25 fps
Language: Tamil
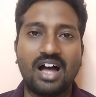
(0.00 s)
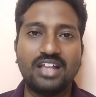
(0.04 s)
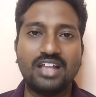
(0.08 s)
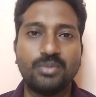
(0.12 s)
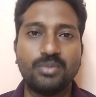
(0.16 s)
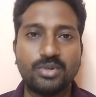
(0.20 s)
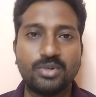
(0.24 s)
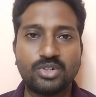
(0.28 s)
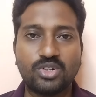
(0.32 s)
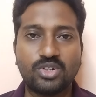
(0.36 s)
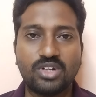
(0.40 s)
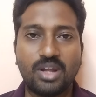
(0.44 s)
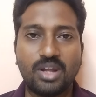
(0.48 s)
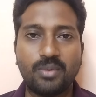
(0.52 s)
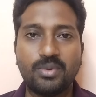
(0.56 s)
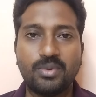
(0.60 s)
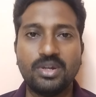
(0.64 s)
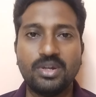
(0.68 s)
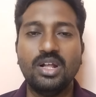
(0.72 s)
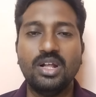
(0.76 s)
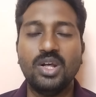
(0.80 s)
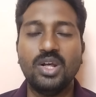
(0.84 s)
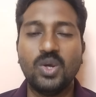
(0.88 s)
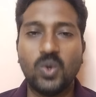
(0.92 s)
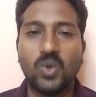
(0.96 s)
அது மட்டும்
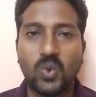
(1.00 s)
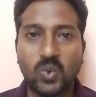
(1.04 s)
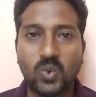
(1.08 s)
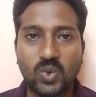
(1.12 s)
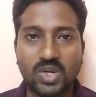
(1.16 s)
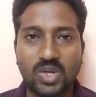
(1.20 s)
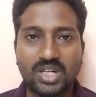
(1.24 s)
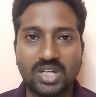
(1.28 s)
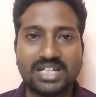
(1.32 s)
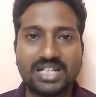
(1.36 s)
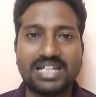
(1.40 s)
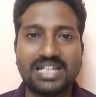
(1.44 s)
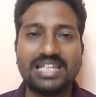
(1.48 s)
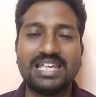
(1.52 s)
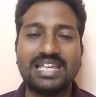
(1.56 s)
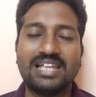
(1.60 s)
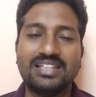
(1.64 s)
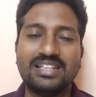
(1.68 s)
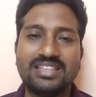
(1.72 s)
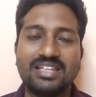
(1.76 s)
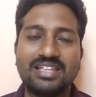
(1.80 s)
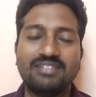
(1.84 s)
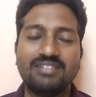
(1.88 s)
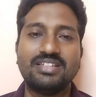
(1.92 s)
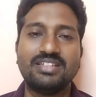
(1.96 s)
இல்லாமல் உங்களுக்கு
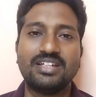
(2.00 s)
எந்த